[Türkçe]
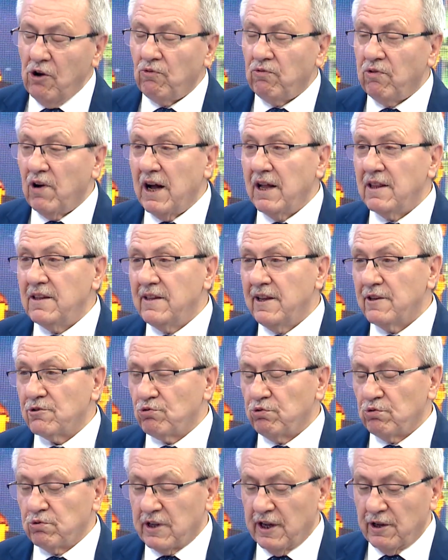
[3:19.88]
valide
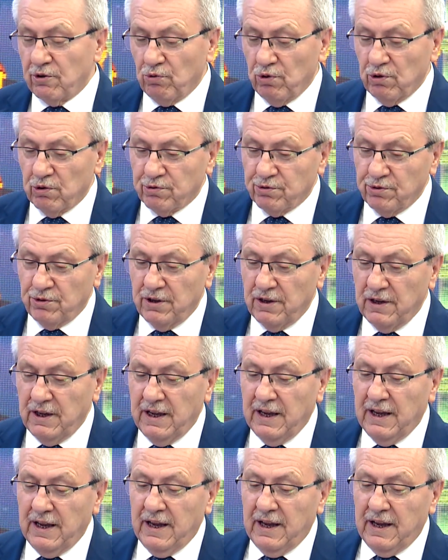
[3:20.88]
sultan oldu.
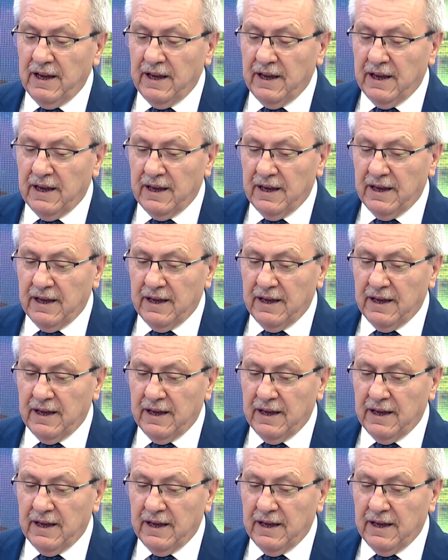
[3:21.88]
E,